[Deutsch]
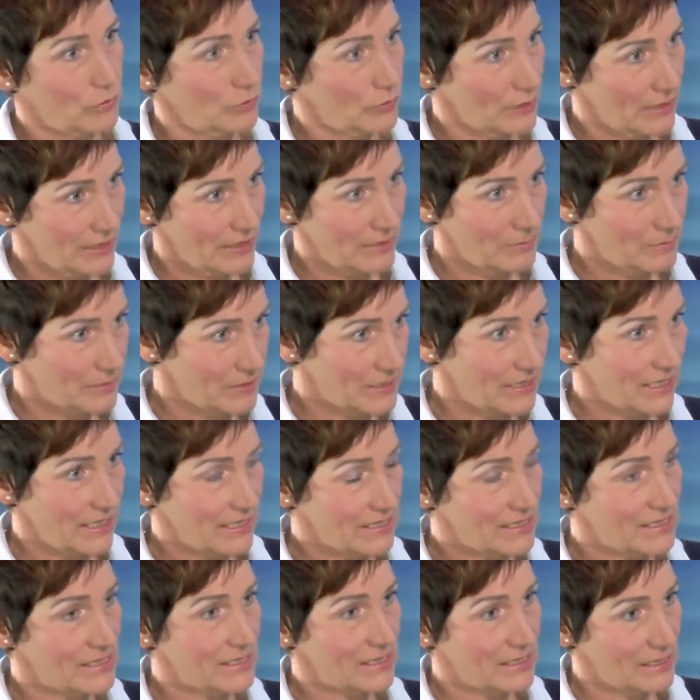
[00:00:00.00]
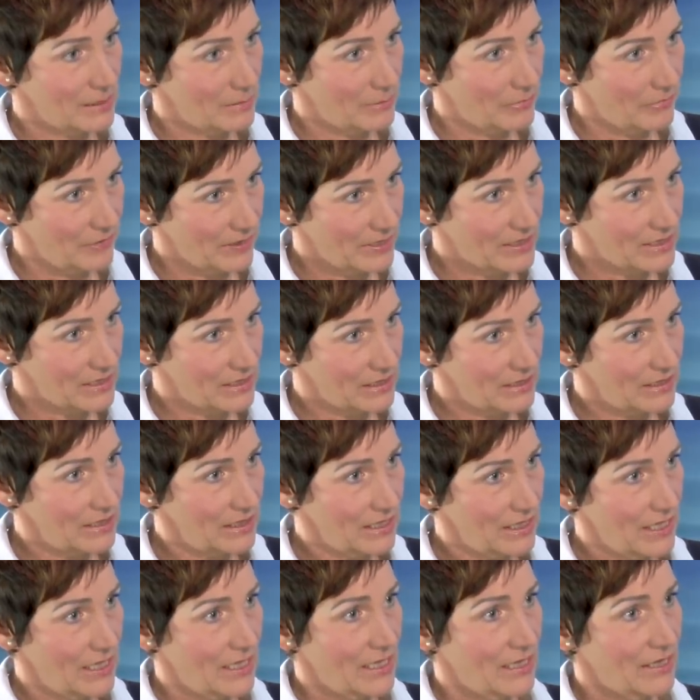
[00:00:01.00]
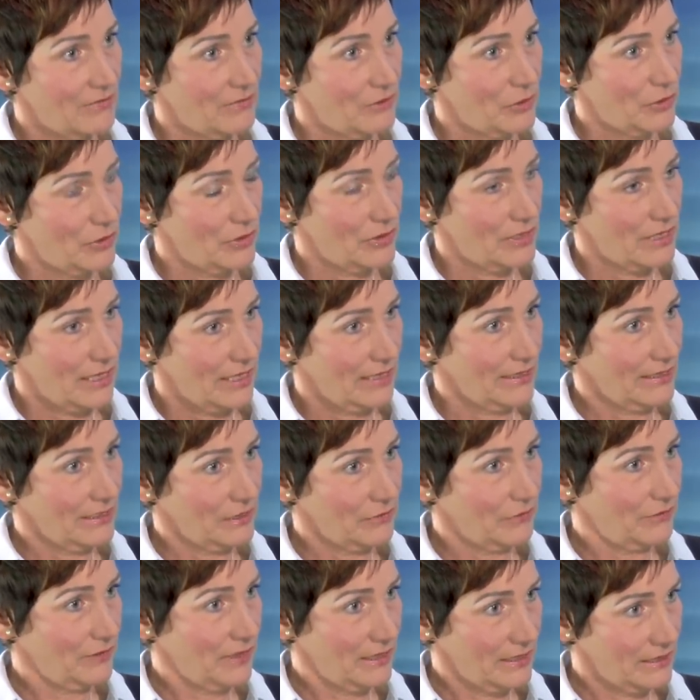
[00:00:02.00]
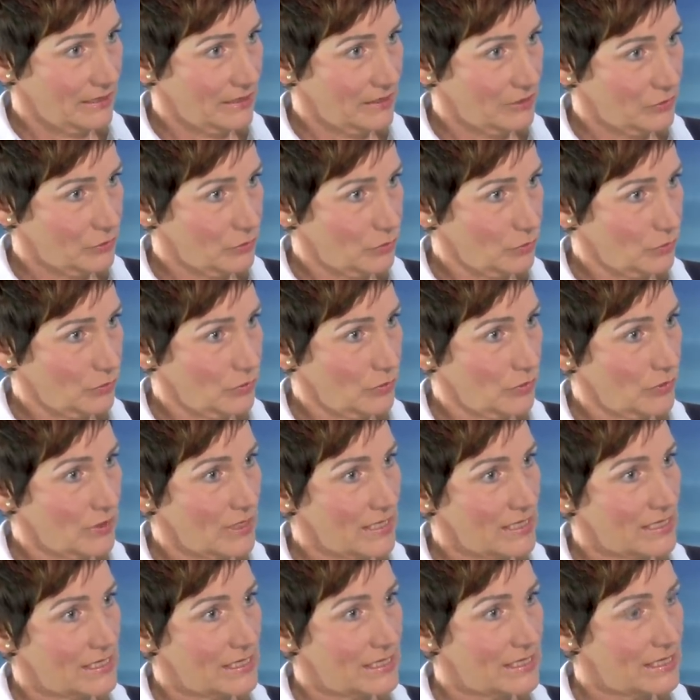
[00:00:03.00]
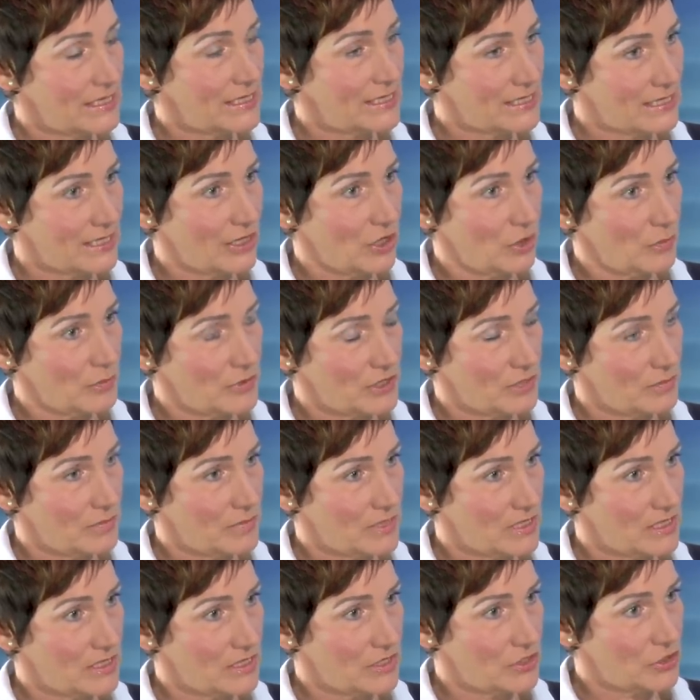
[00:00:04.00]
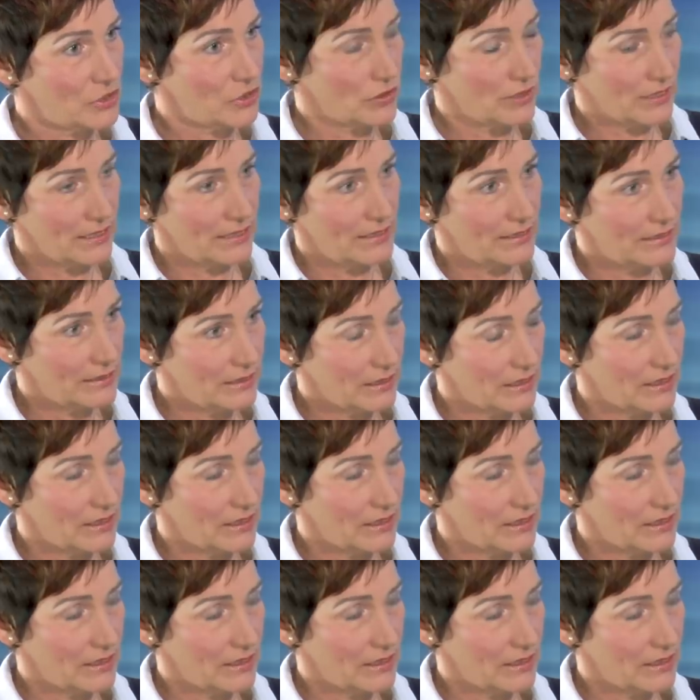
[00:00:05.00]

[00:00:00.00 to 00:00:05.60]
oder eben die extremen Wetter. Wir können eigentlich wenig tun oder sind die sehr optimistisch und ähnlich